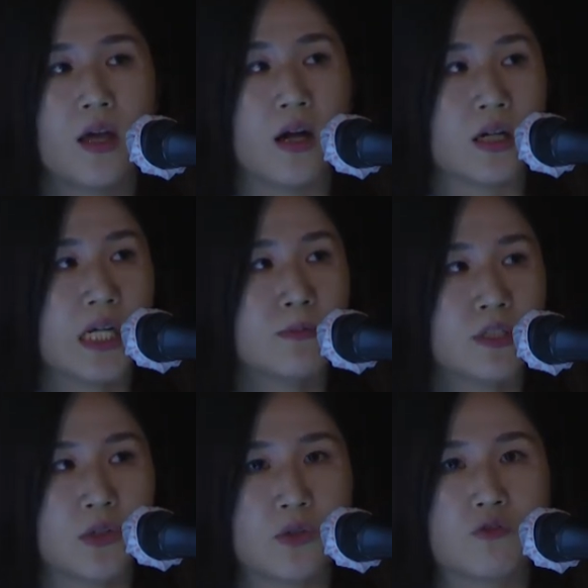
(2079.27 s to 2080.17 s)
아카이브
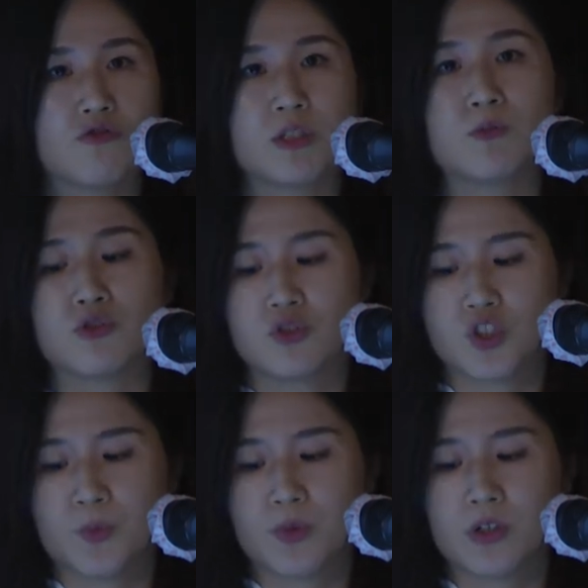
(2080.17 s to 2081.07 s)
자료는
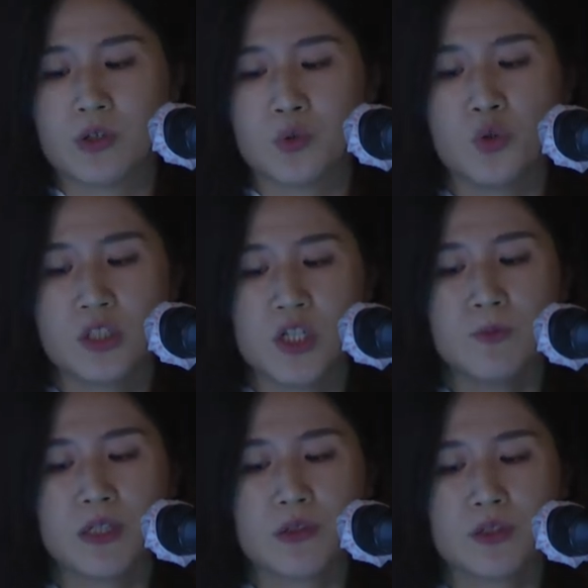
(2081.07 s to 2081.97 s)
96점 그리고
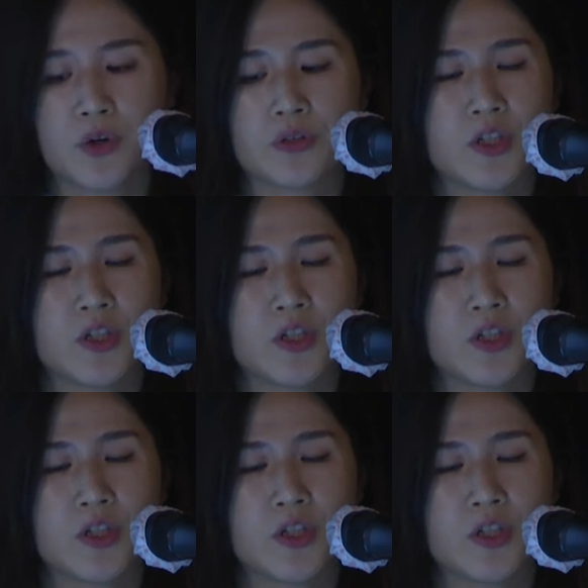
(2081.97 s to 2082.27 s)
체험 자료는